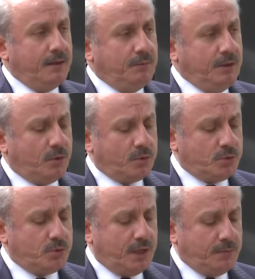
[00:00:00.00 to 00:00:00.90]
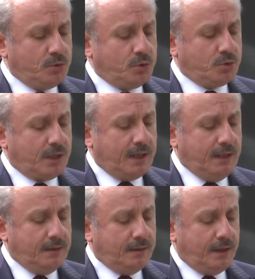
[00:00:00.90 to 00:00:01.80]
1973
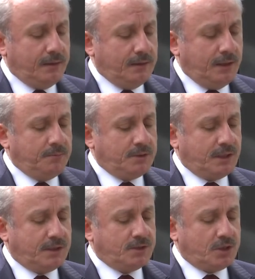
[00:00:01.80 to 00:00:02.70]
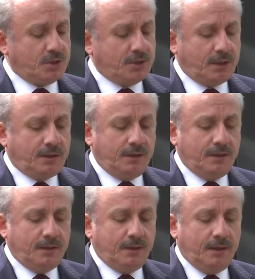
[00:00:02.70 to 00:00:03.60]
tarihinde 78 yaşındaki
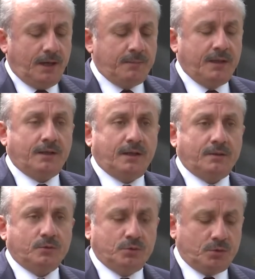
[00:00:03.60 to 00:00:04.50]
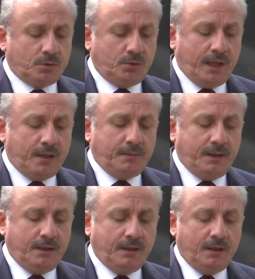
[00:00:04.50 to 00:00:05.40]
Amerikan uyruklu
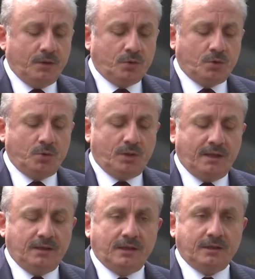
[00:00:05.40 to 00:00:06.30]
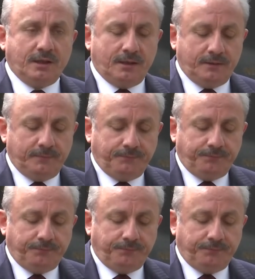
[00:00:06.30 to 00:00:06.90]
Ermeni Gürgen Yanıkyan'ın